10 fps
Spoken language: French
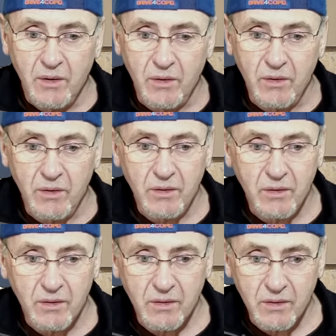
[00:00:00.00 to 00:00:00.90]

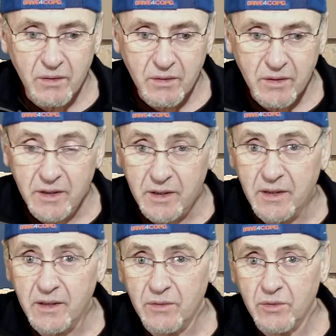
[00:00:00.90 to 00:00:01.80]
Euh, qui,
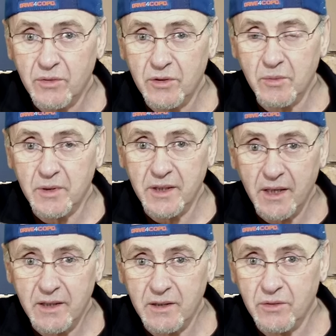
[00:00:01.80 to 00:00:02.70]
qui, ne comment
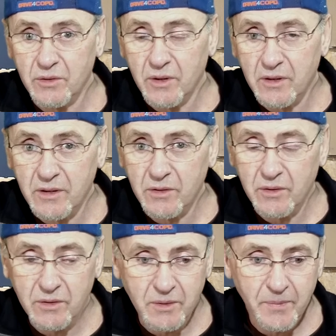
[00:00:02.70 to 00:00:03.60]
dire qui ne,
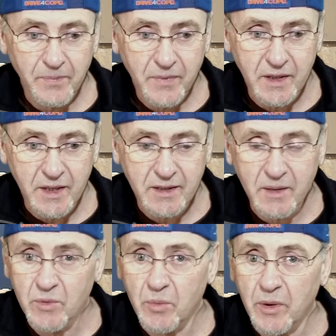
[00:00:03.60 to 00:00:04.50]
qui
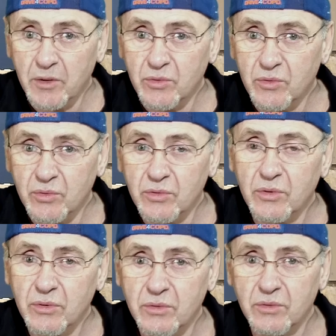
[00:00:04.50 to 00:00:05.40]
n'accepte pas du tout
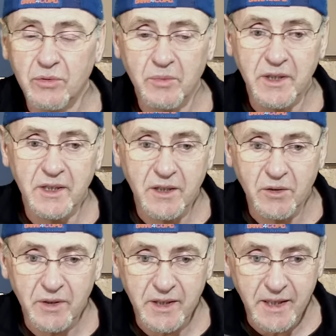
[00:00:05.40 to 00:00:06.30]

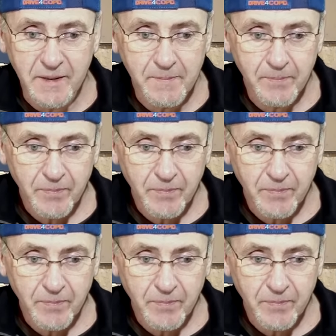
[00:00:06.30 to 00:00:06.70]
d'humidité on va dire hein.